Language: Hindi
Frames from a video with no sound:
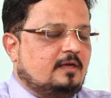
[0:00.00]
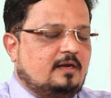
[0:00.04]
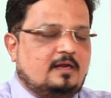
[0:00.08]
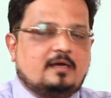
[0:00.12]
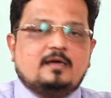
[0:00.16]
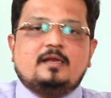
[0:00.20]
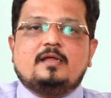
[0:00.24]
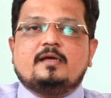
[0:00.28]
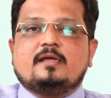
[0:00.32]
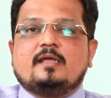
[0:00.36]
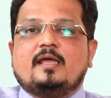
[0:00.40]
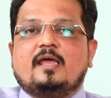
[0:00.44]

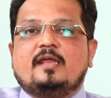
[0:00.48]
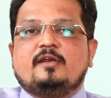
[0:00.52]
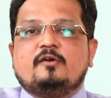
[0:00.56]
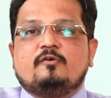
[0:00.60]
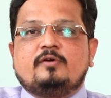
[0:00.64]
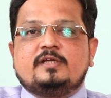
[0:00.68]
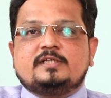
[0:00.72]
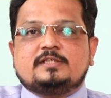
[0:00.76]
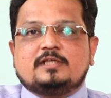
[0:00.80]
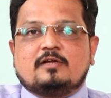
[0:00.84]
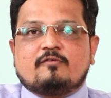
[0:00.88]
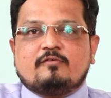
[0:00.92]
अलग अलग
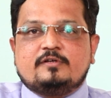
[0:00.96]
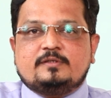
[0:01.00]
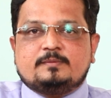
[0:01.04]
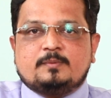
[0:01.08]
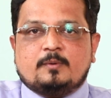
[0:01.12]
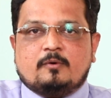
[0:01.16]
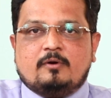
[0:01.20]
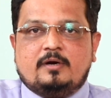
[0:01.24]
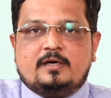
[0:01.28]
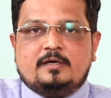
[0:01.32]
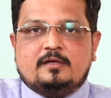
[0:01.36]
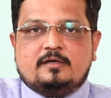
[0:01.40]
एन्यूटी सर्विस
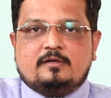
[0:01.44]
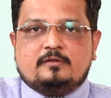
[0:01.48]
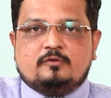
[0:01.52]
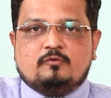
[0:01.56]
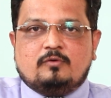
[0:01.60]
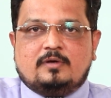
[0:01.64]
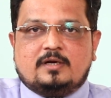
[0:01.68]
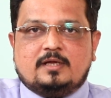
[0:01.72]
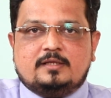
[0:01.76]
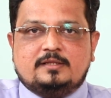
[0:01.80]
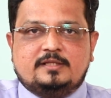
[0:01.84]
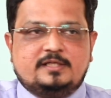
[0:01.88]
प्रोवाइडर
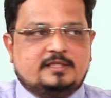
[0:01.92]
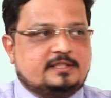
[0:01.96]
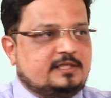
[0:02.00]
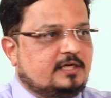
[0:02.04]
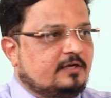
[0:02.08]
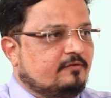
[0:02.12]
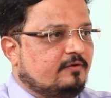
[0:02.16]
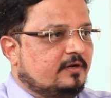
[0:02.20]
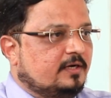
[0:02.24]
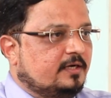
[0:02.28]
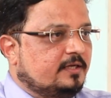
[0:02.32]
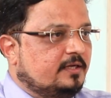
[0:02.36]
द्वारा दी
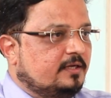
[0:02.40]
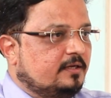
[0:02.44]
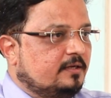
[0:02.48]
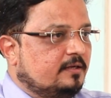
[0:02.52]
जाने वाली